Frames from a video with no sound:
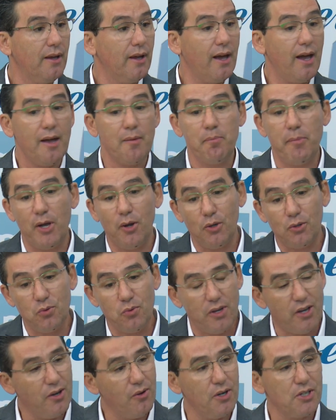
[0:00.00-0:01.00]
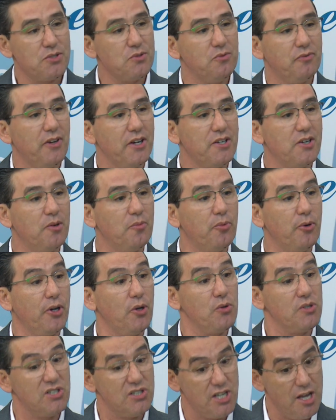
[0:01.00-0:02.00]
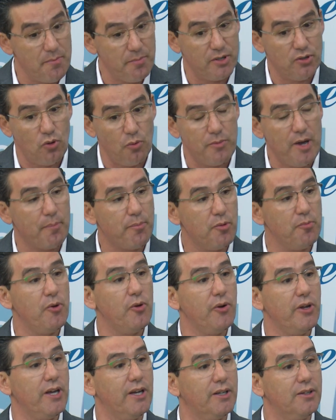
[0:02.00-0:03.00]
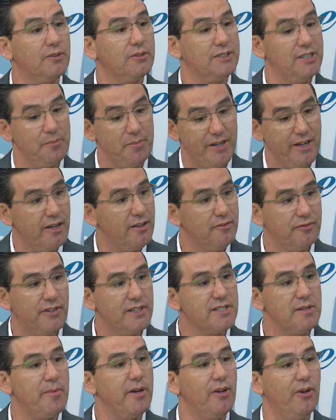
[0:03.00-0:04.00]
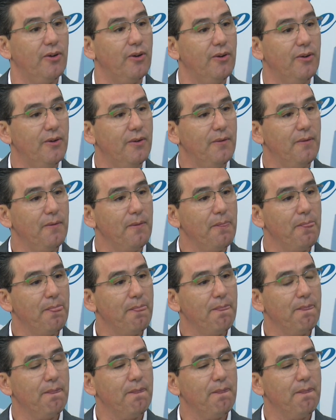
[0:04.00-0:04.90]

Aí melhor do que eu, acho que não faz não, porque eu sempre estou me aprimorando, sempre querendo fazer melhor. Agora,